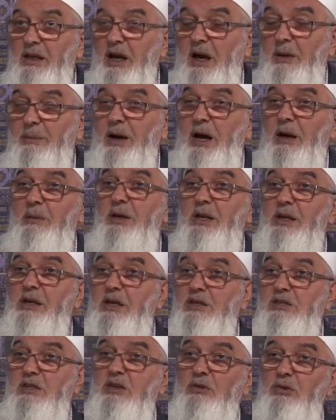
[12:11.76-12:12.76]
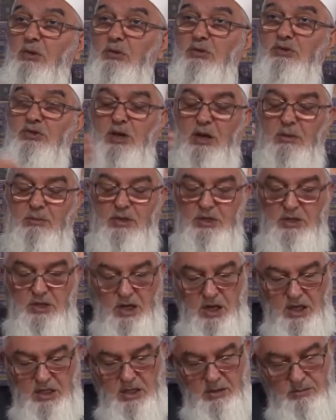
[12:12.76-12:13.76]
Ama ameli kesir olursa
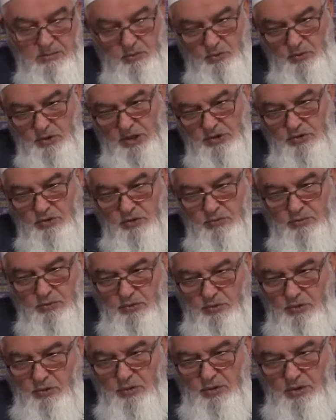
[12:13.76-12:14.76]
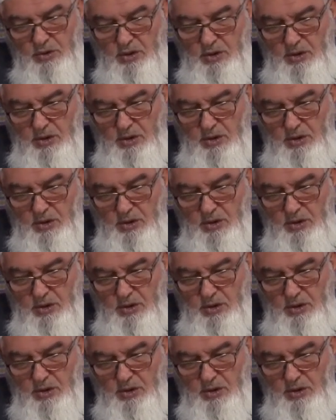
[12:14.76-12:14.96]
mesela adam uğraşıyor bunu